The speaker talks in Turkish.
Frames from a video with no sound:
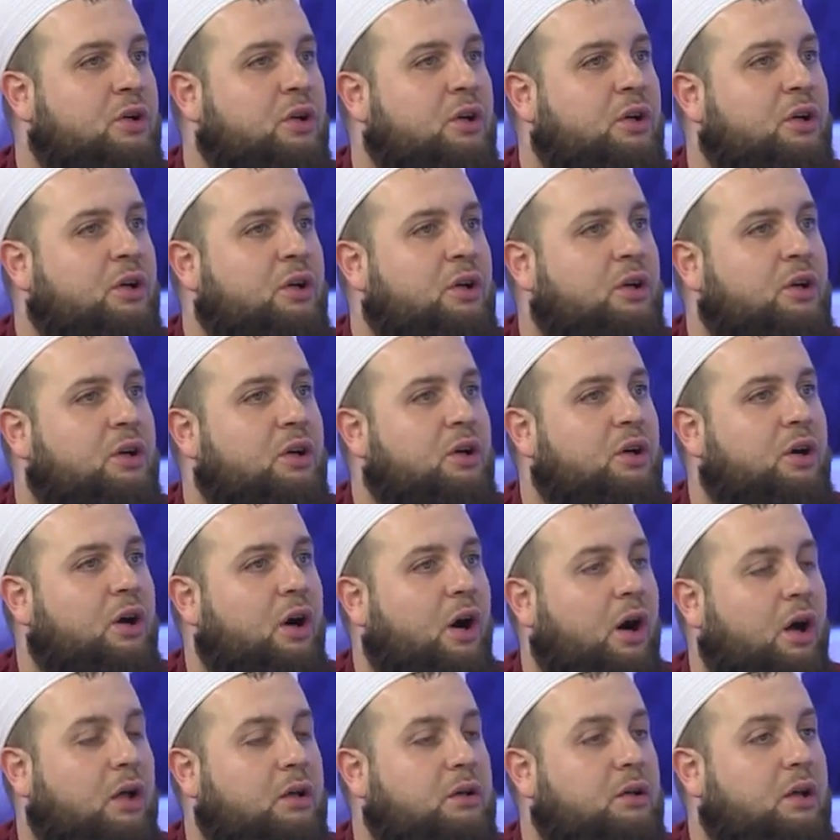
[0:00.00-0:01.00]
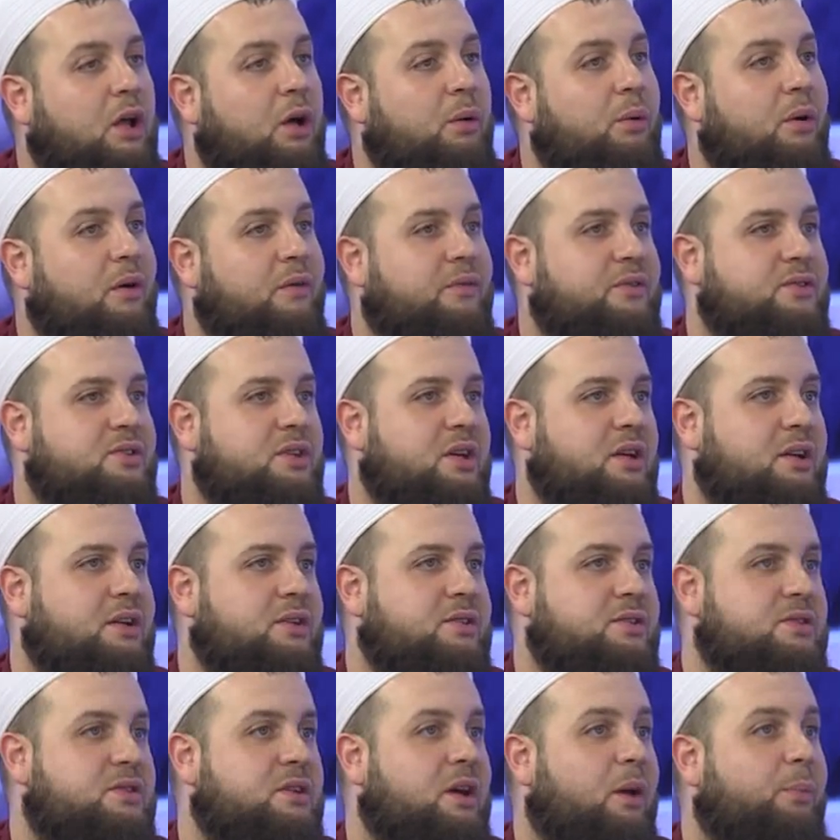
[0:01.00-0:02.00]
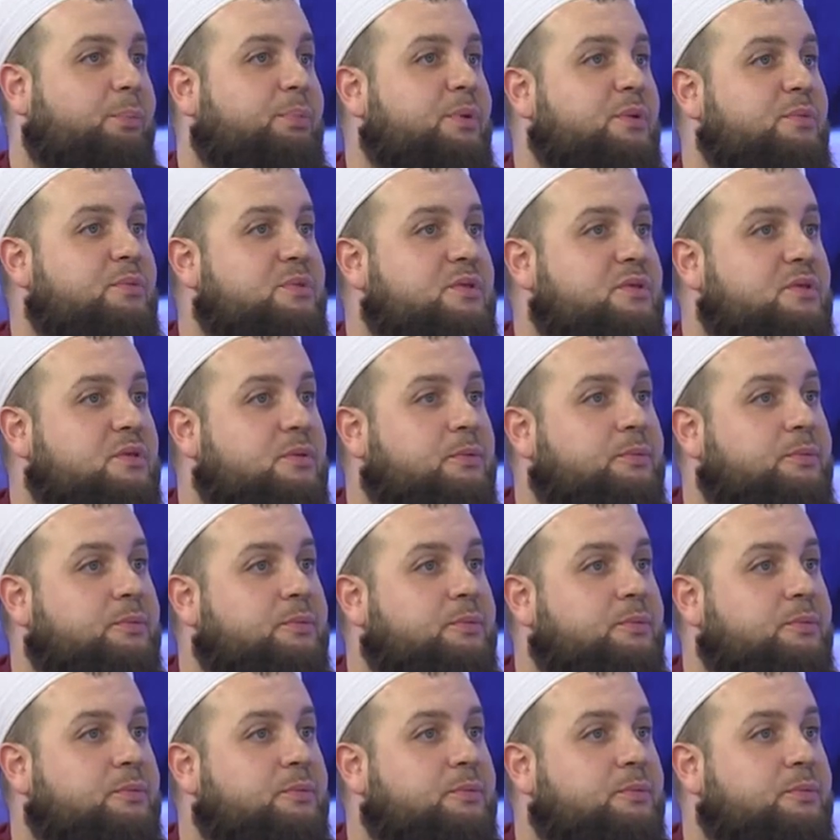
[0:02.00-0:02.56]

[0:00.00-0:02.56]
Evet. Allah muhafaza eylesin. Rabbim biz...